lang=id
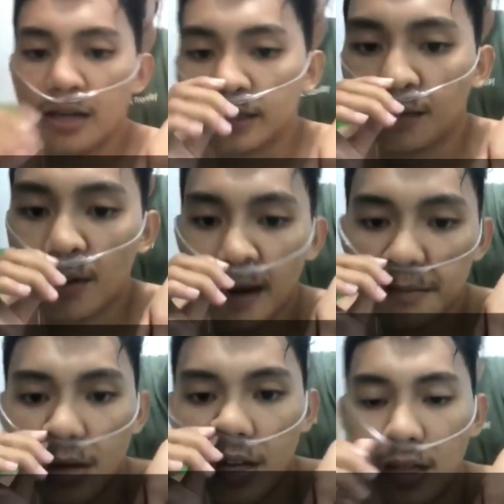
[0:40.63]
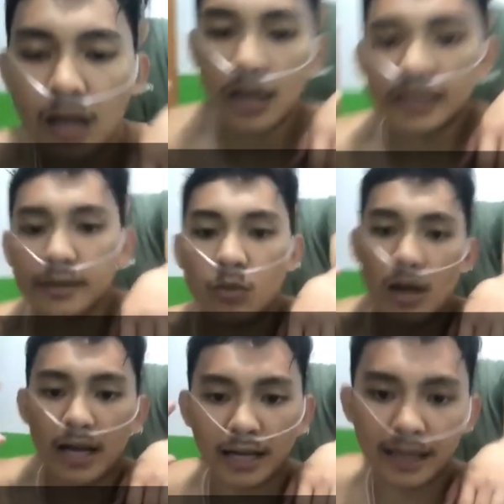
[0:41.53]
Salam semua,
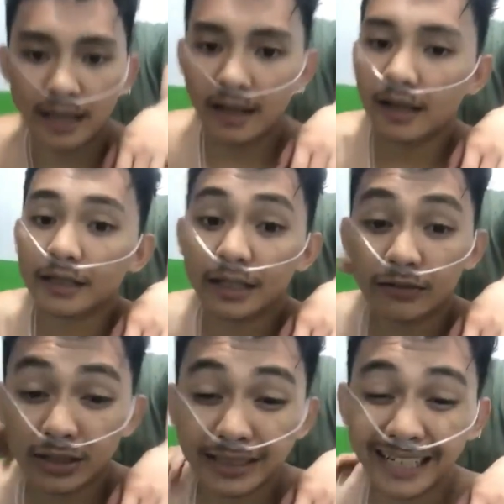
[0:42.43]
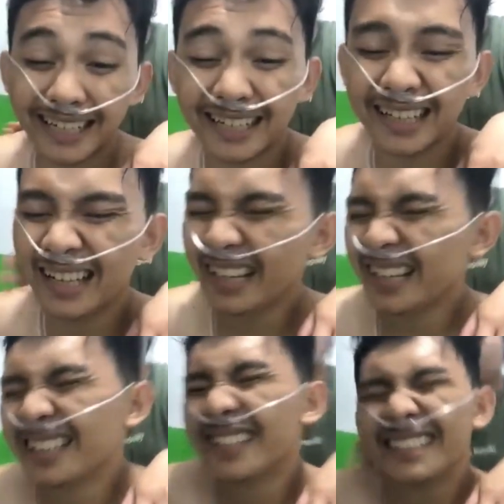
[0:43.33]
Devon.
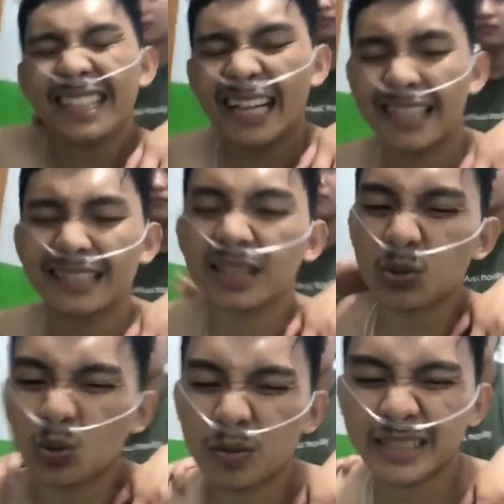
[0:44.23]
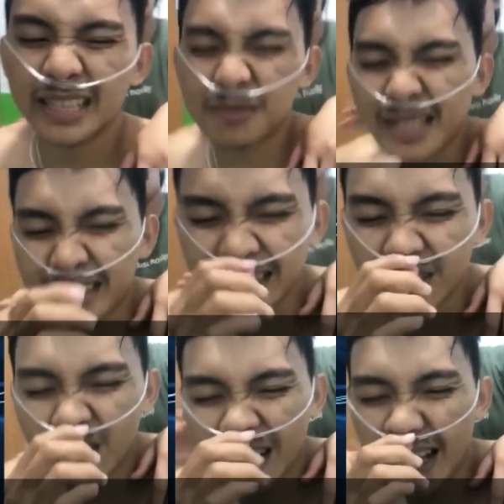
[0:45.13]
Kita suruh pasti ngamatin.
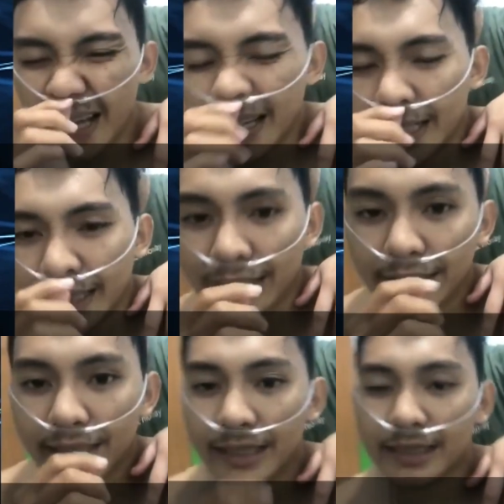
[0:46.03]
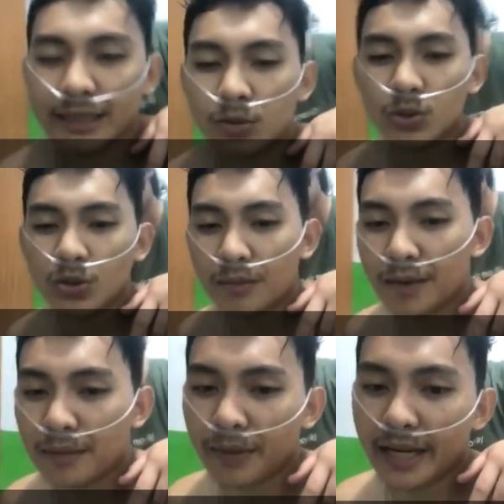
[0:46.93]
Nanti kasih terus juga
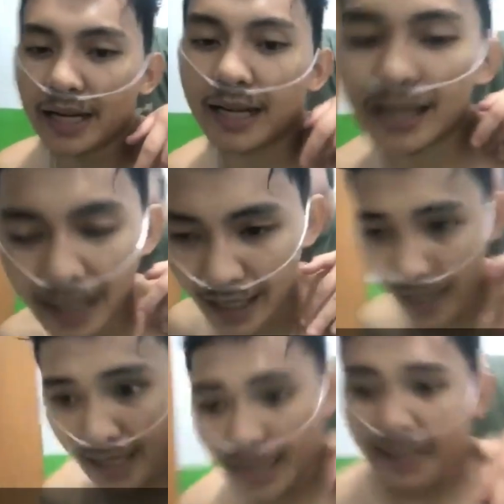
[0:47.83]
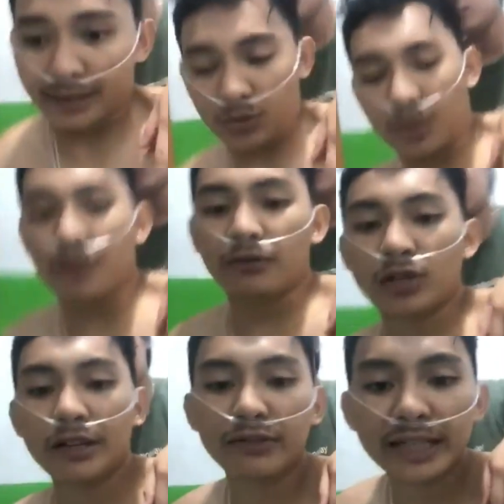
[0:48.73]
apa-apa yang terutama for
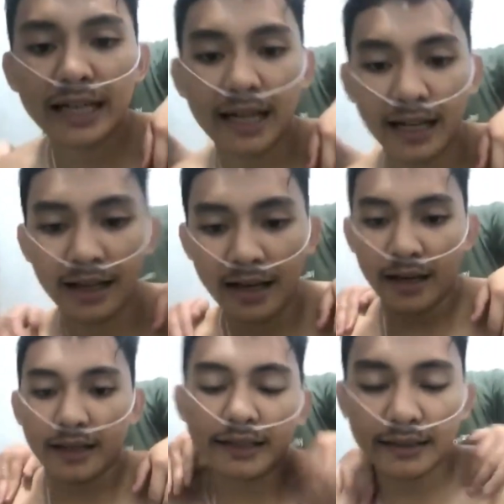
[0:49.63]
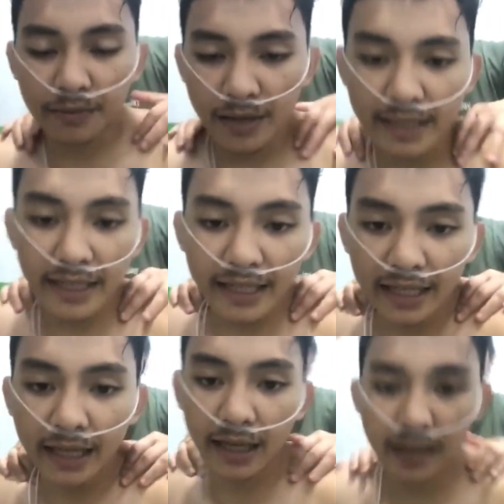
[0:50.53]
Devon. Kita PAD,
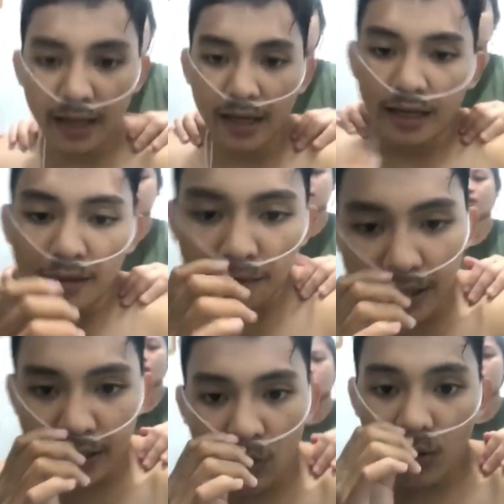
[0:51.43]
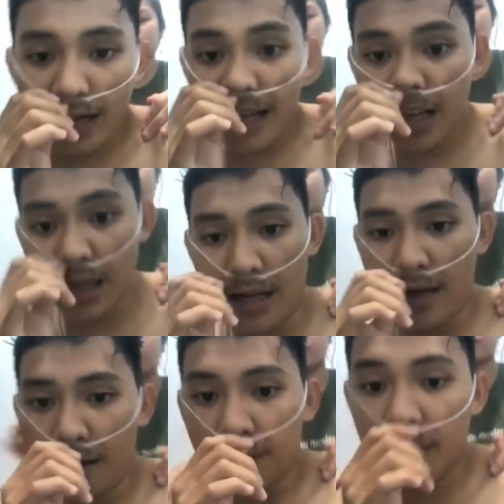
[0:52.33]
bersekolah,
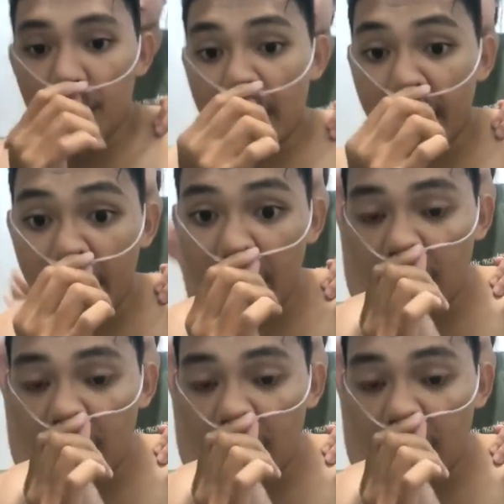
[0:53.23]
bye-bye ya.